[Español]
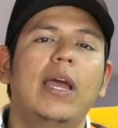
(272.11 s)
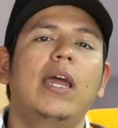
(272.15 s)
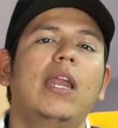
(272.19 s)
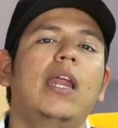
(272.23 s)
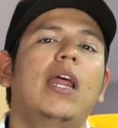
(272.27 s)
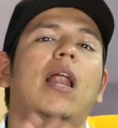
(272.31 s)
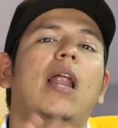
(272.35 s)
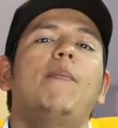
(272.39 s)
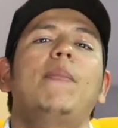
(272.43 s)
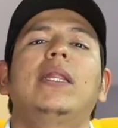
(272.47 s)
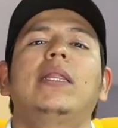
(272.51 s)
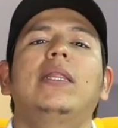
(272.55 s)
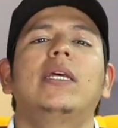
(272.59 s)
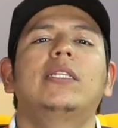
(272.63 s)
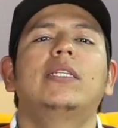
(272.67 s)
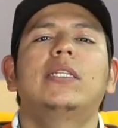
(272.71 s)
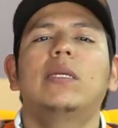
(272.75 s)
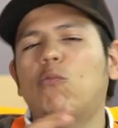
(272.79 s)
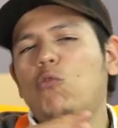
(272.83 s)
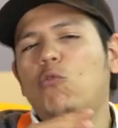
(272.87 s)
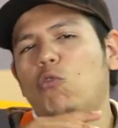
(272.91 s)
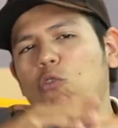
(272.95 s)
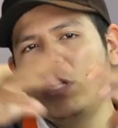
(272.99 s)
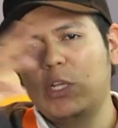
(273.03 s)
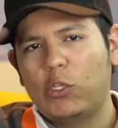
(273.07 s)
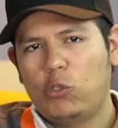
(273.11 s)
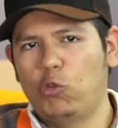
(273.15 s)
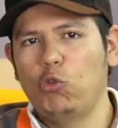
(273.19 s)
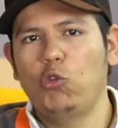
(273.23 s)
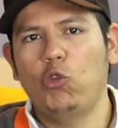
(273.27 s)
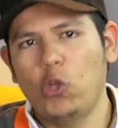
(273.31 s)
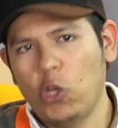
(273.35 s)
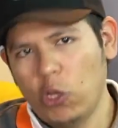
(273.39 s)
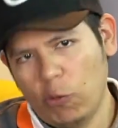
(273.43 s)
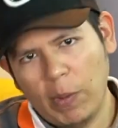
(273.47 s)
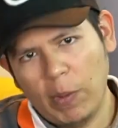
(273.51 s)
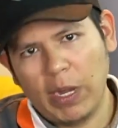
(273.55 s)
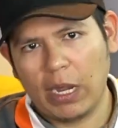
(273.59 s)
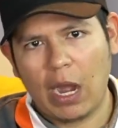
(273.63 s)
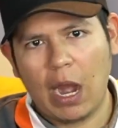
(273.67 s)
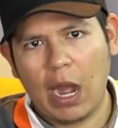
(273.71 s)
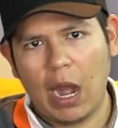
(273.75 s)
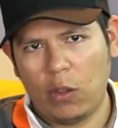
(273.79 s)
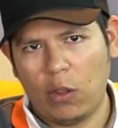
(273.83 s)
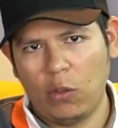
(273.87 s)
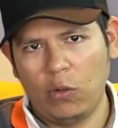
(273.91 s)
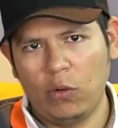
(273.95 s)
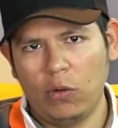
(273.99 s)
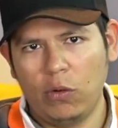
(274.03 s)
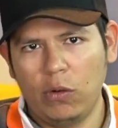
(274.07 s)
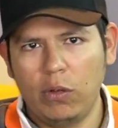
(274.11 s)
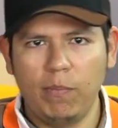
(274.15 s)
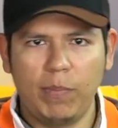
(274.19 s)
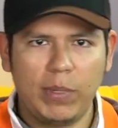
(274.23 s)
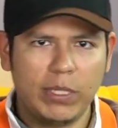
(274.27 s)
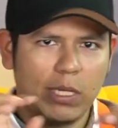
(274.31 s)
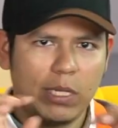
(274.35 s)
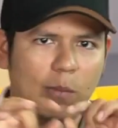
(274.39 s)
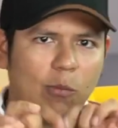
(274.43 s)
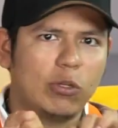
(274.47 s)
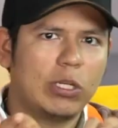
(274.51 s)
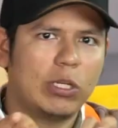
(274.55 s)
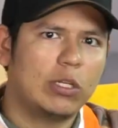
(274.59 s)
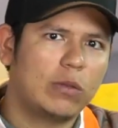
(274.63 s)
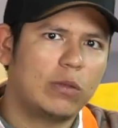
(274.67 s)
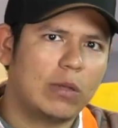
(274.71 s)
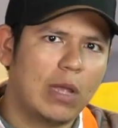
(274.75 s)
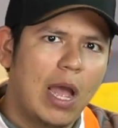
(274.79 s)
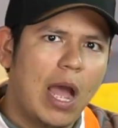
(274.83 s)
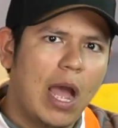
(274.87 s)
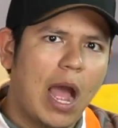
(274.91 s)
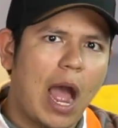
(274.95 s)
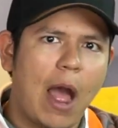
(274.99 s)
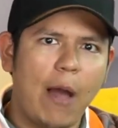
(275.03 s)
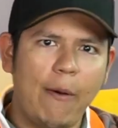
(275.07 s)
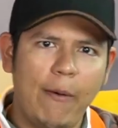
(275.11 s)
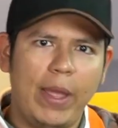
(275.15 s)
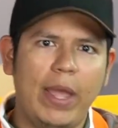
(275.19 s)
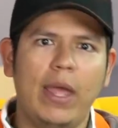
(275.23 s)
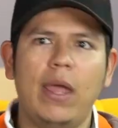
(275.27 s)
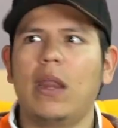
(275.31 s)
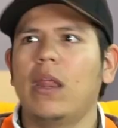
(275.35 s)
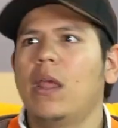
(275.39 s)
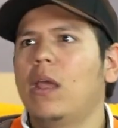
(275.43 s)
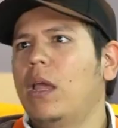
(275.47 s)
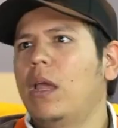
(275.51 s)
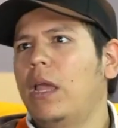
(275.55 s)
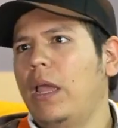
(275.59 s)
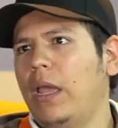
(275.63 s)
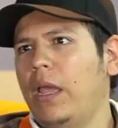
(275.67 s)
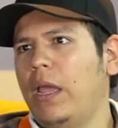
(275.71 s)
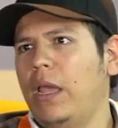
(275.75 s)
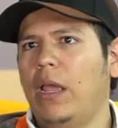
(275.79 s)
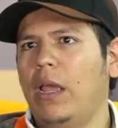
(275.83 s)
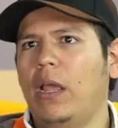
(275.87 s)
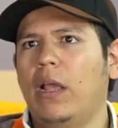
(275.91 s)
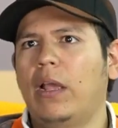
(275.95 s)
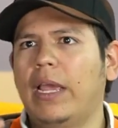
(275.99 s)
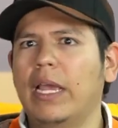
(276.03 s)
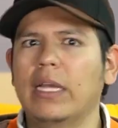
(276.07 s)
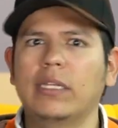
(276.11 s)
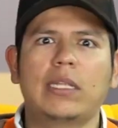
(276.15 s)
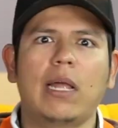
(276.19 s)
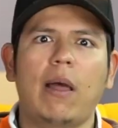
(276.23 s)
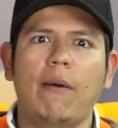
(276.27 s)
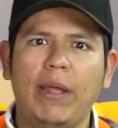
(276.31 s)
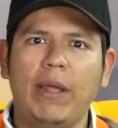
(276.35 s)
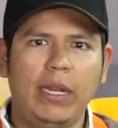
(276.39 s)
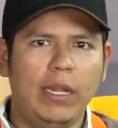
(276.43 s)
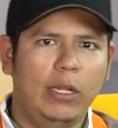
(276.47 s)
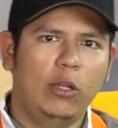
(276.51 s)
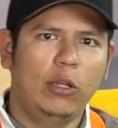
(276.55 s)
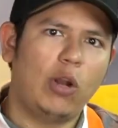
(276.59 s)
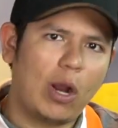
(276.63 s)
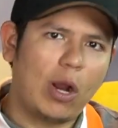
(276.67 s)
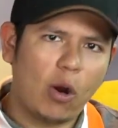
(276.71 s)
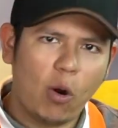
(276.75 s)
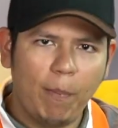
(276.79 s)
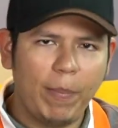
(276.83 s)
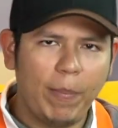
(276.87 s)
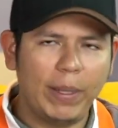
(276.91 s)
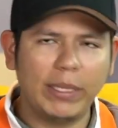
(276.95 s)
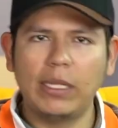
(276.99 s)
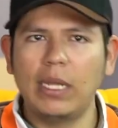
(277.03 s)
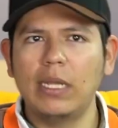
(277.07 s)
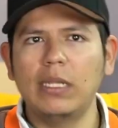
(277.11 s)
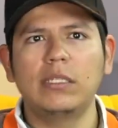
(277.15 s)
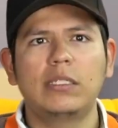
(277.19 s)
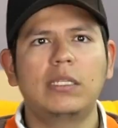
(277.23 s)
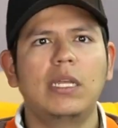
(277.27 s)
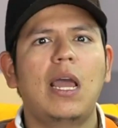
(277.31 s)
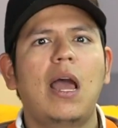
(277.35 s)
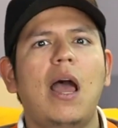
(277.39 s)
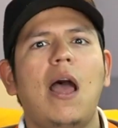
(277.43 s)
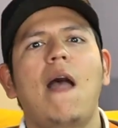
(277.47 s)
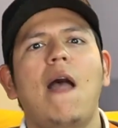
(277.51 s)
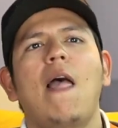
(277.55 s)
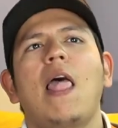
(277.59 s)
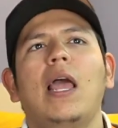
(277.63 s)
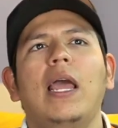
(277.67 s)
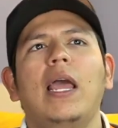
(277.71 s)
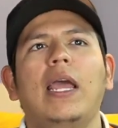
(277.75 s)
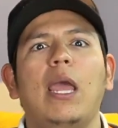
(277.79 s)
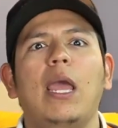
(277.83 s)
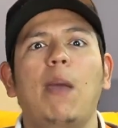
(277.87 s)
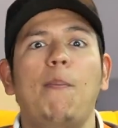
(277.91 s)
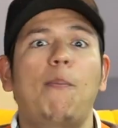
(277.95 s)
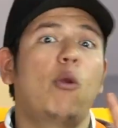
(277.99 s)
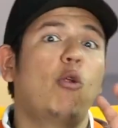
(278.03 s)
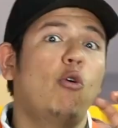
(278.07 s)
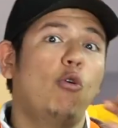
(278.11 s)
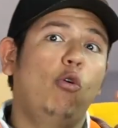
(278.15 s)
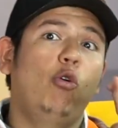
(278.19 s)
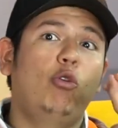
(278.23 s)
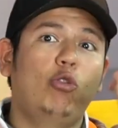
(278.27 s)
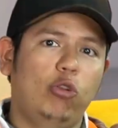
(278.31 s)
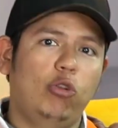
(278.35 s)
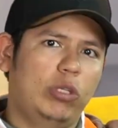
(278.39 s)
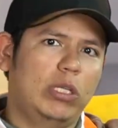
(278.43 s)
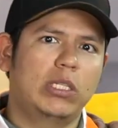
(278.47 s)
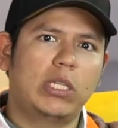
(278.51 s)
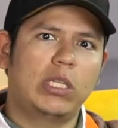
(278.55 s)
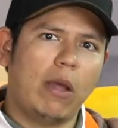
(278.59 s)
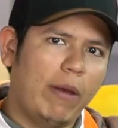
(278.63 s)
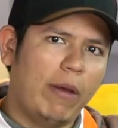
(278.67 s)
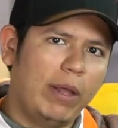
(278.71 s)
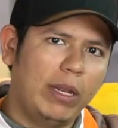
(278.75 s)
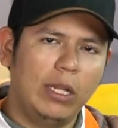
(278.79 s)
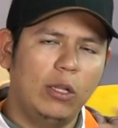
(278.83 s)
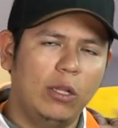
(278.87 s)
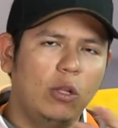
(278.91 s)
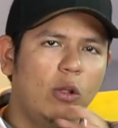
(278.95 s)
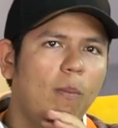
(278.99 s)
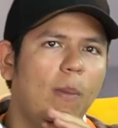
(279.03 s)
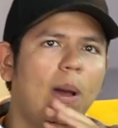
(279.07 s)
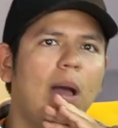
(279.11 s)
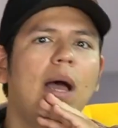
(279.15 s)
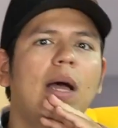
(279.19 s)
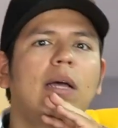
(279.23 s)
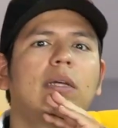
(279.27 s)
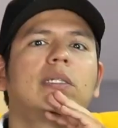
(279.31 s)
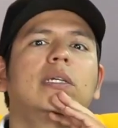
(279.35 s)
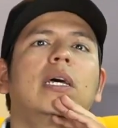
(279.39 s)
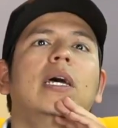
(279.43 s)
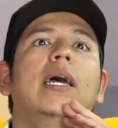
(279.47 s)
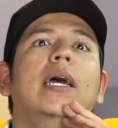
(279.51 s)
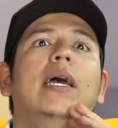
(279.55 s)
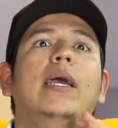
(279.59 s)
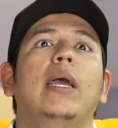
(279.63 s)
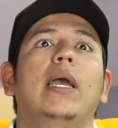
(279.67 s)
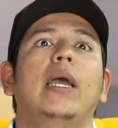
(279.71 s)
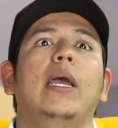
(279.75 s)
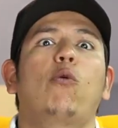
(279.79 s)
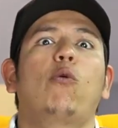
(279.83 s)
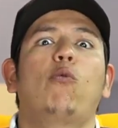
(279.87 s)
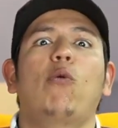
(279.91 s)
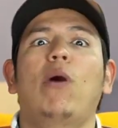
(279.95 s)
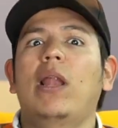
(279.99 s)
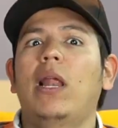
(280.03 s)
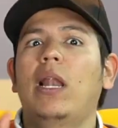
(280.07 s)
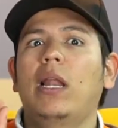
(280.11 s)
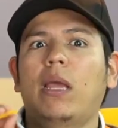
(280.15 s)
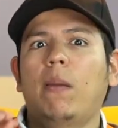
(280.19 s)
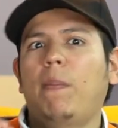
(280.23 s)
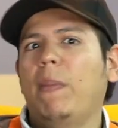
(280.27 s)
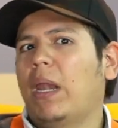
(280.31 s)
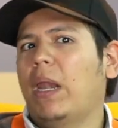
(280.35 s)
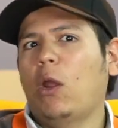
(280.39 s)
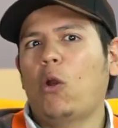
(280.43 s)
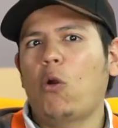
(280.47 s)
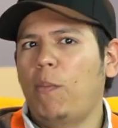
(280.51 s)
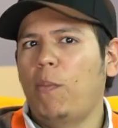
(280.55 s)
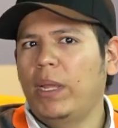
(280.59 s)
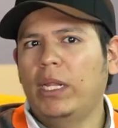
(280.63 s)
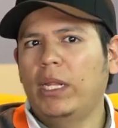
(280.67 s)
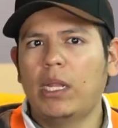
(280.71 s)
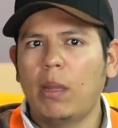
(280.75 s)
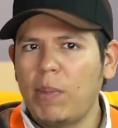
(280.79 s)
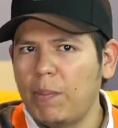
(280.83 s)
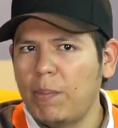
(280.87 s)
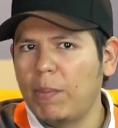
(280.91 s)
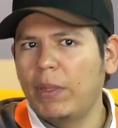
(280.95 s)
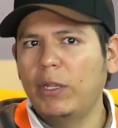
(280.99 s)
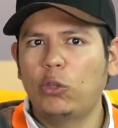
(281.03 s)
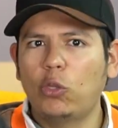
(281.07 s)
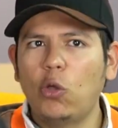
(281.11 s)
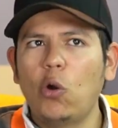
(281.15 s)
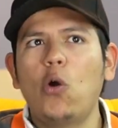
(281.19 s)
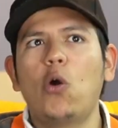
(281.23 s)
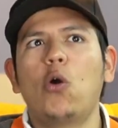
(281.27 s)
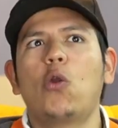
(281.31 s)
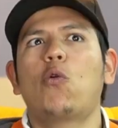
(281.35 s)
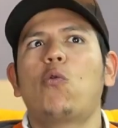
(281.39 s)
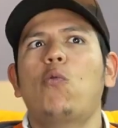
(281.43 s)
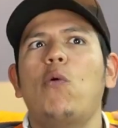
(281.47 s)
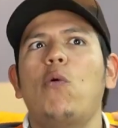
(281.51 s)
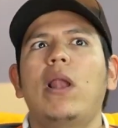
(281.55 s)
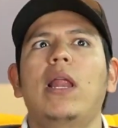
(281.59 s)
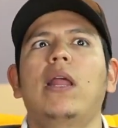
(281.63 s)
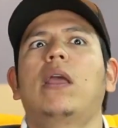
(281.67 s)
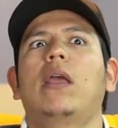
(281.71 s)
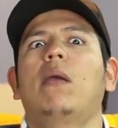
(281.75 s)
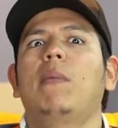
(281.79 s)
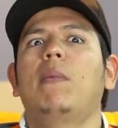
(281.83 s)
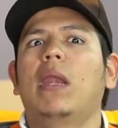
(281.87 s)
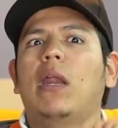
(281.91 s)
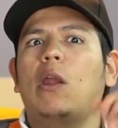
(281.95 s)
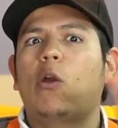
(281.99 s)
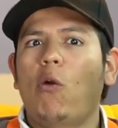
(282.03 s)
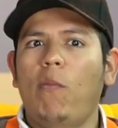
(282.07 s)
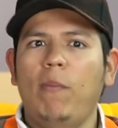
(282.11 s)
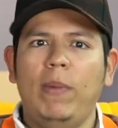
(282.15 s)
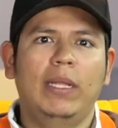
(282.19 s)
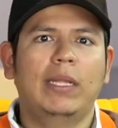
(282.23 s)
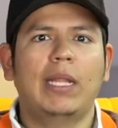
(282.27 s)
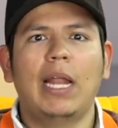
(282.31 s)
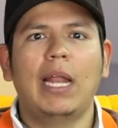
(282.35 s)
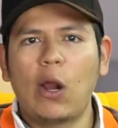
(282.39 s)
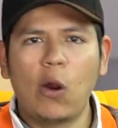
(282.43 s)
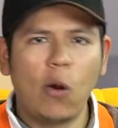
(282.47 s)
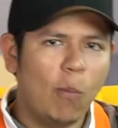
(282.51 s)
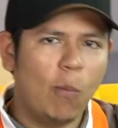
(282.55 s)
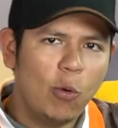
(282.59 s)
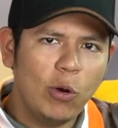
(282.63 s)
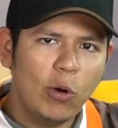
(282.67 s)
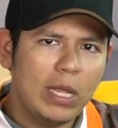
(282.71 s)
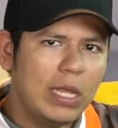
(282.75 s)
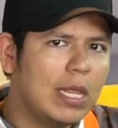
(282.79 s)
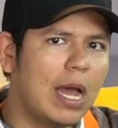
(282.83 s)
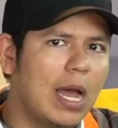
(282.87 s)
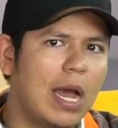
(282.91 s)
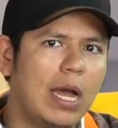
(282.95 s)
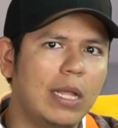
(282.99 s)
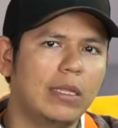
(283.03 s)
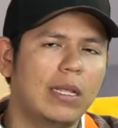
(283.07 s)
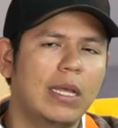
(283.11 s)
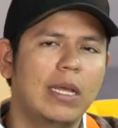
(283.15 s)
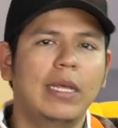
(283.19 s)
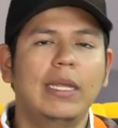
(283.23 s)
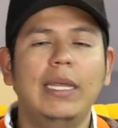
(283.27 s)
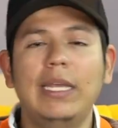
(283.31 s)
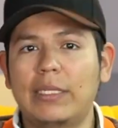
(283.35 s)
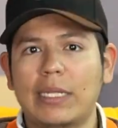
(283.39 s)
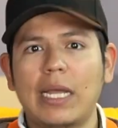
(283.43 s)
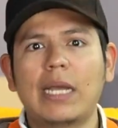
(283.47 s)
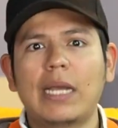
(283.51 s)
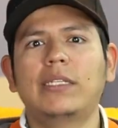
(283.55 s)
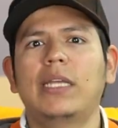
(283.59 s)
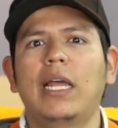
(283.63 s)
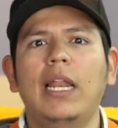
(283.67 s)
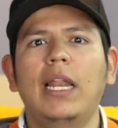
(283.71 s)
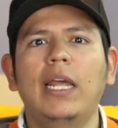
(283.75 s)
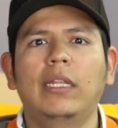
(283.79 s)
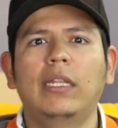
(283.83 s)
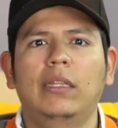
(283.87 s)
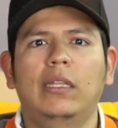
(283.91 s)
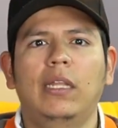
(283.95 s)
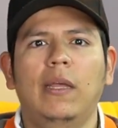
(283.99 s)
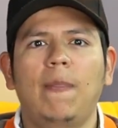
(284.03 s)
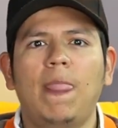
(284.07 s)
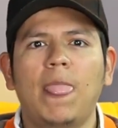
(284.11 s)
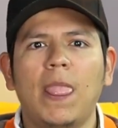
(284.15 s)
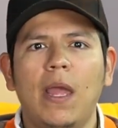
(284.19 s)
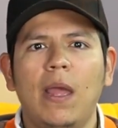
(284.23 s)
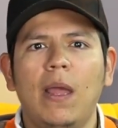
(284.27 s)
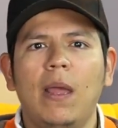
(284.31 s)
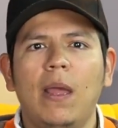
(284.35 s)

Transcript: Generalmente hacemos un estudio de mercado, ¿no? Empezamos a, ver eh, qué está vendiendo la competencia, qué productos está vendiendo más, eh, cuál es el que me recomienda mi mentor, cuál es el que me recomienda la comunidad, y está excelente.